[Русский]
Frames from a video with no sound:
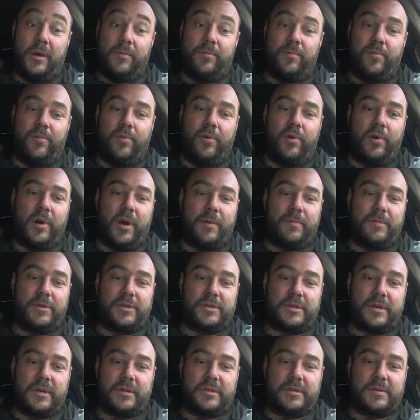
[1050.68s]
Бог
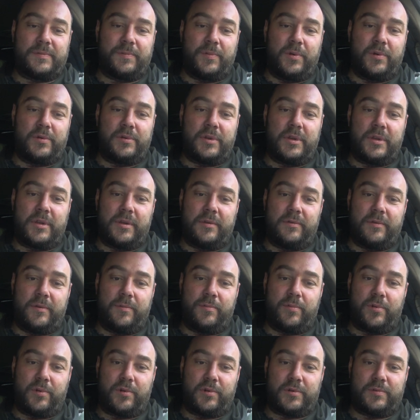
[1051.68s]
обещал исполнить его
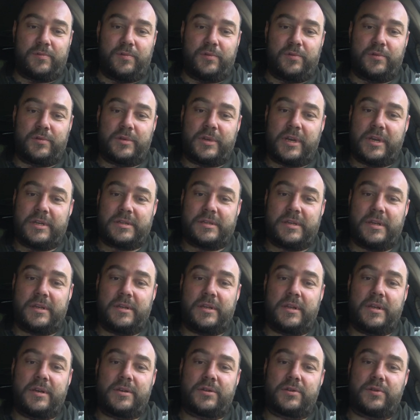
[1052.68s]
просьбу, но
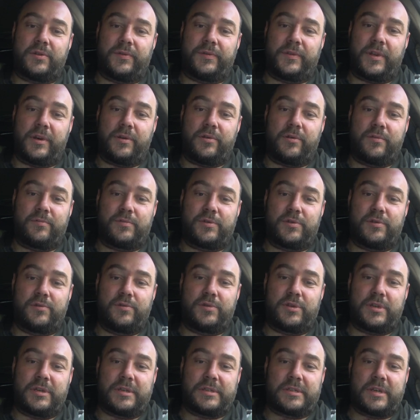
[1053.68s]
сказал, что в таком
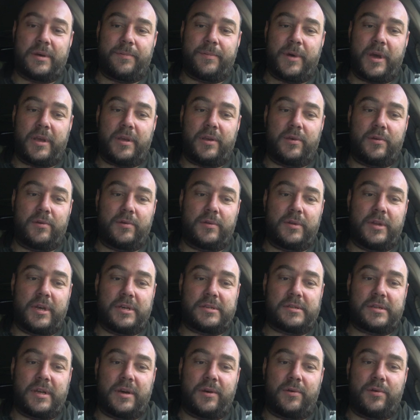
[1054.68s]
случае собаке он
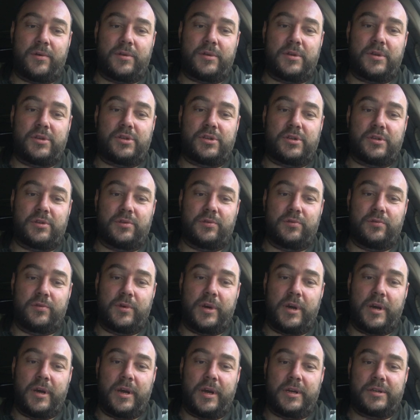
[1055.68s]
даст охотничий
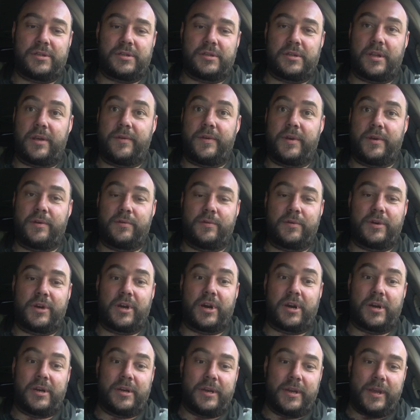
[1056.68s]
лук, а человеку
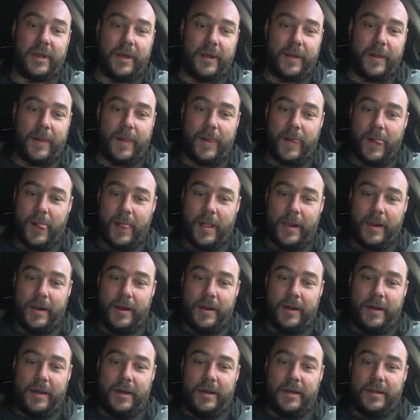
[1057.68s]
крылья.
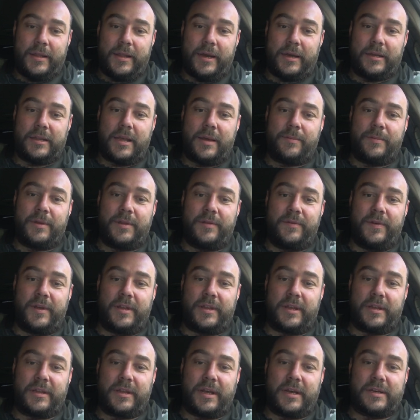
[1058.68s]
Тогда
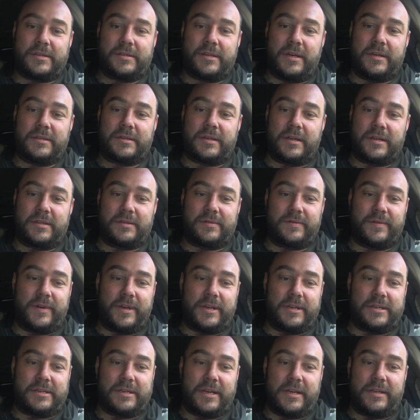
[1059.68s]
медведь отказался от
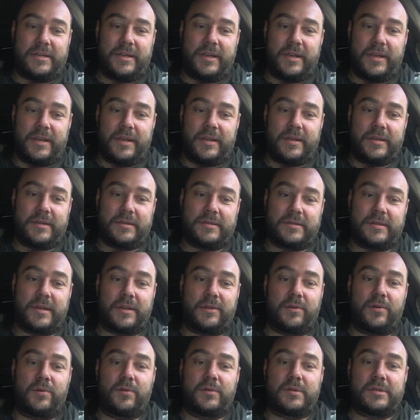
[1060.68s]
своей затеи,
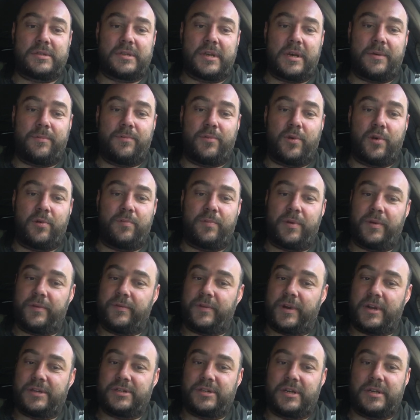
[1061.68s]
зато он сам мог
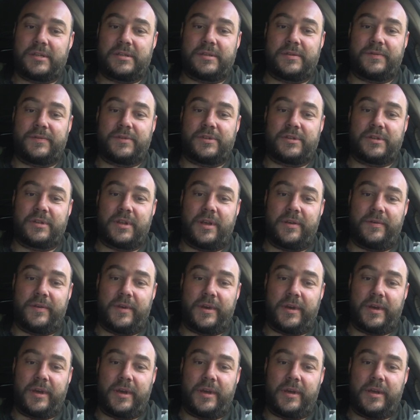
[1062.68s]
превращаться в
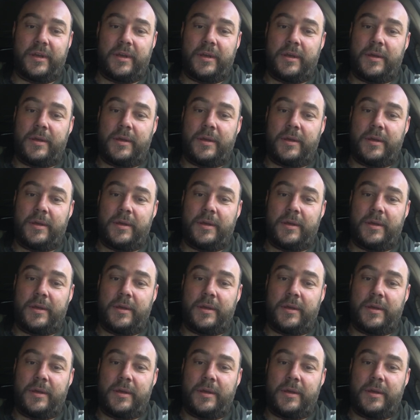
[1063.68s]
человека,